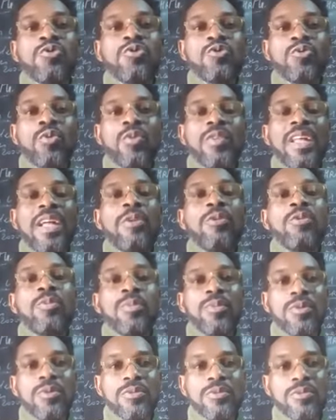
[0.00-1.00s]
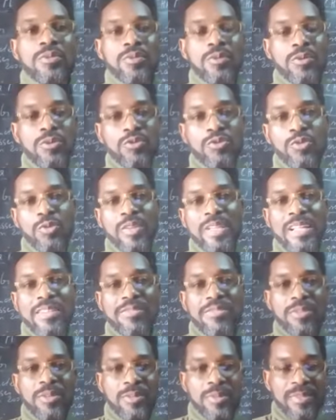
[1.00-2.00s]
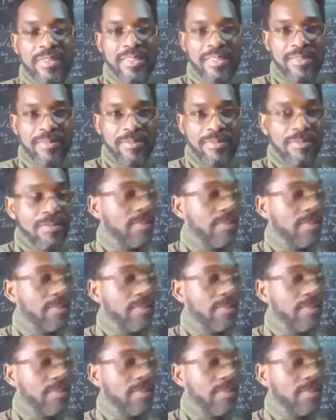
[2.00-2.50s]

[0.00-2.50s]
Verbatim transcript: du journal Le Monde, un journal français.